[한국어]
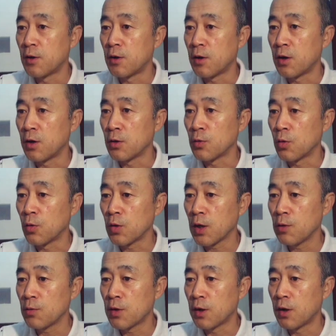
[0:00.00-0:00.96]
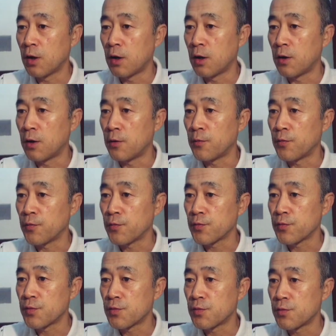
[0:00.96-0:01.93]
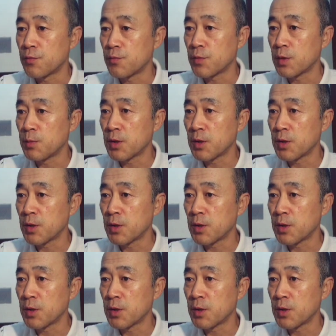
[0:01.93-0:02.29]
어, 놀라운 건 이